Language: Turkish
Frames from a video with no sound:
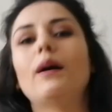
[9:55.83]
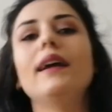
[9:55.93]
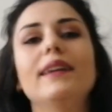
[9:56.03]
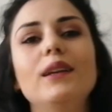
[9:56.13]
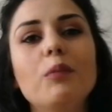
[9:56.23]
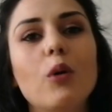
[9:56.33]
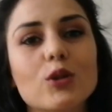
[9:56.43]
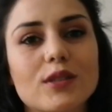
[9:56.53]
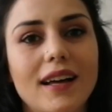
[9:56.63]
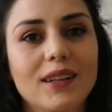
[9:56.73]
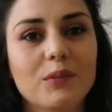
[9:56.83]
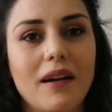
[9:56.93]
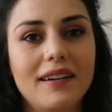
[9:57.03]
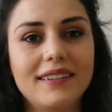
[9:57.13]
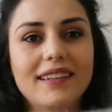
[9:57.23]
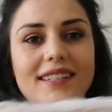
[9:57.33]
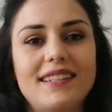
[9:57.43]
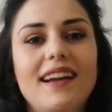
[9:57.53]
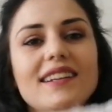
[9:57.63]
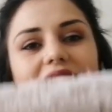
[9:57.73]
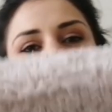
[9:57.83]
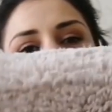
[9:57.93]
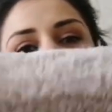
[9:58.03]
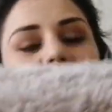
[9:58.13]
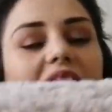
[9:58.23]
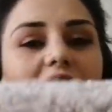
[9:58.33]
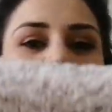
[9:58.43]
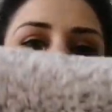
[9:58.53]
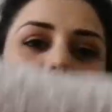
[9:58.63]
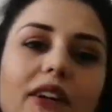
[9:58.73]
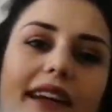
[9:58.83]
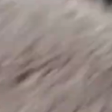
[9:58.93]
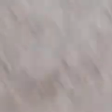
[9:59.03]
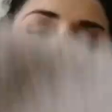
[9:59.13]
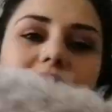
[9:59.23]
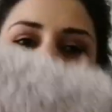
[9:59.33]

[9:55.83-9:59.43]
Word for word: Ben yeni post aldım arkadaşlar. Böyle.